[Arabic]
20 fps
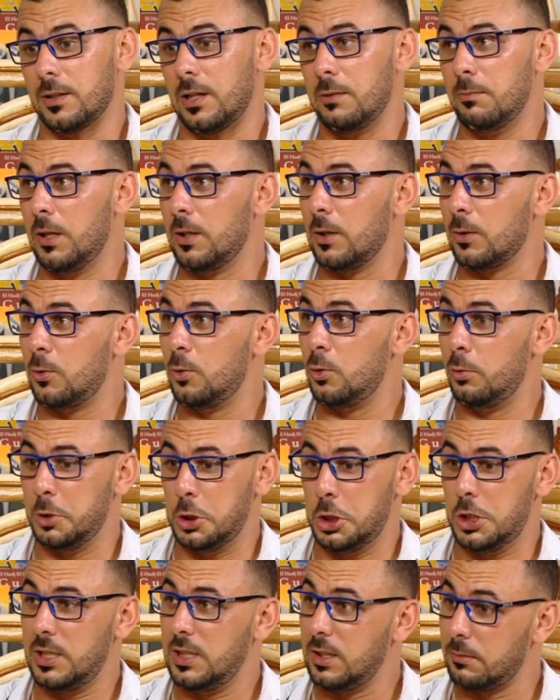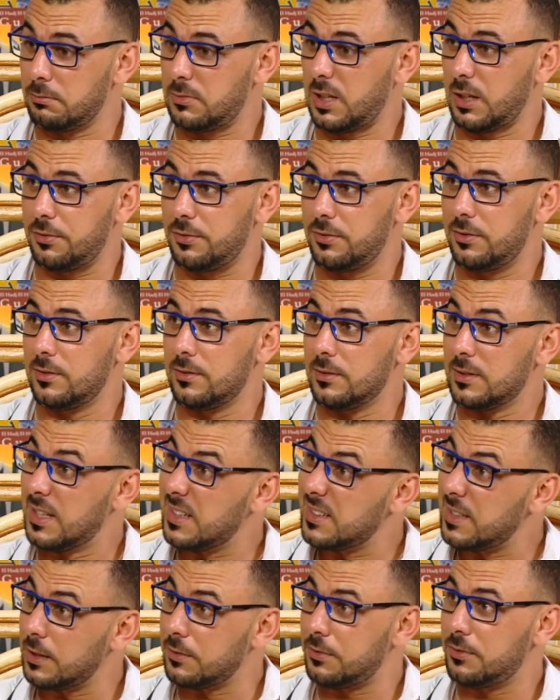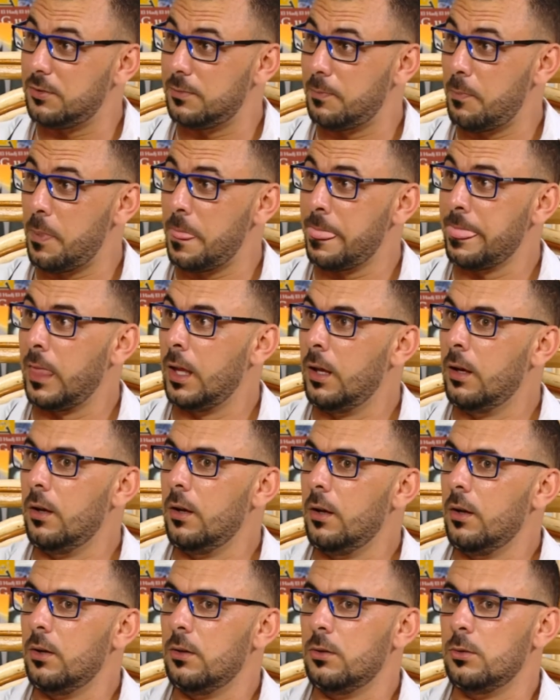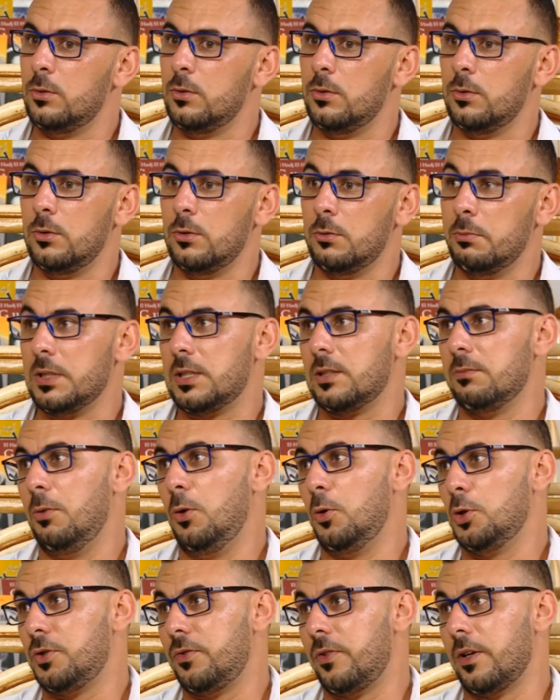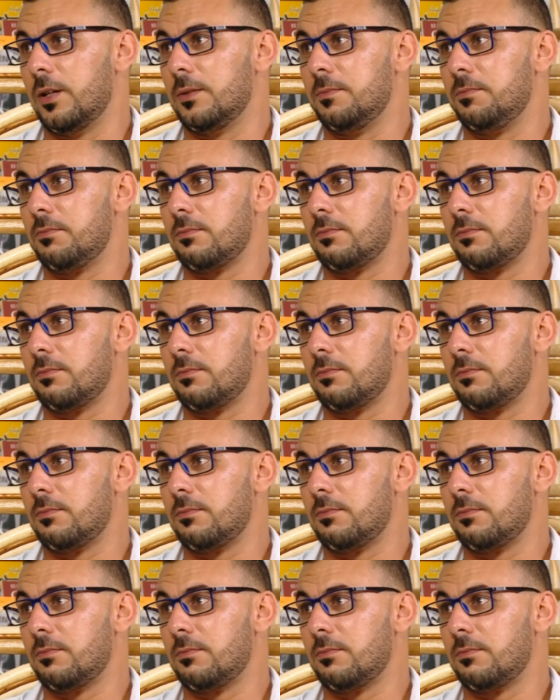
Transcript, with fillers: كما حنا نقولوا بالجليه نظيف نظيف وما نسمحوش فيه